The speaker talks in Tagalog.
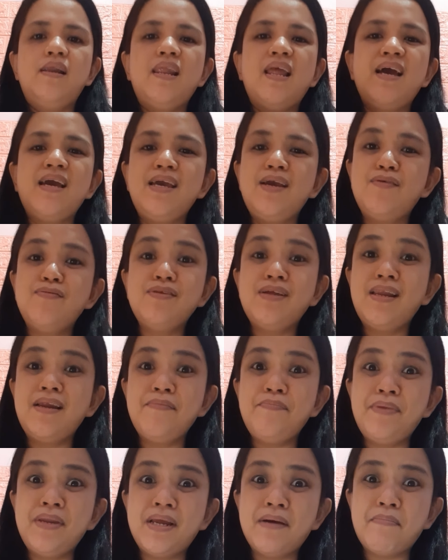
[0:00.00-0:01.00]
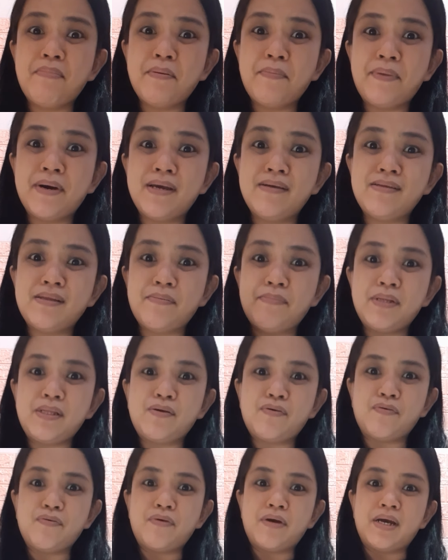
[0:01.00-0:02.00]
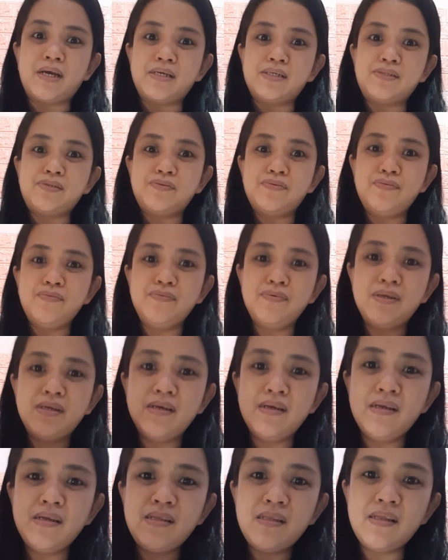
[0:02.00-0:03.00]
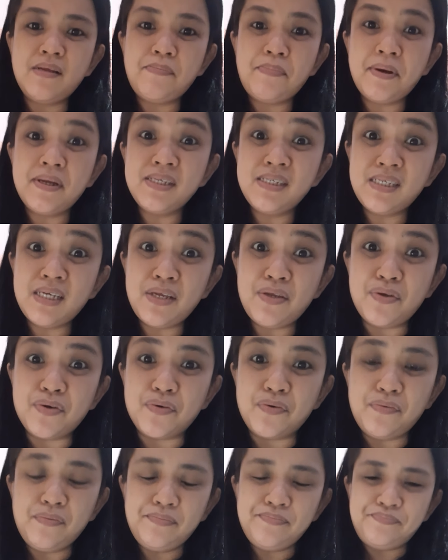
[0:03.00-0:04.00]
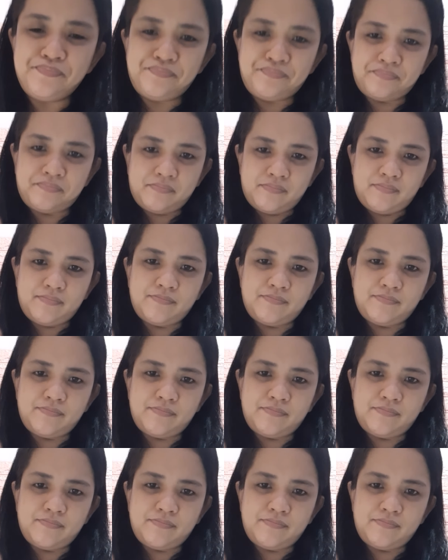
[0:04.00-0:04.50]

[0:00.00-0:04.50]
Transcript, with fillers: Lagi ko nalang binababa yung gamit ko, guys. Pansin nyo. Okay.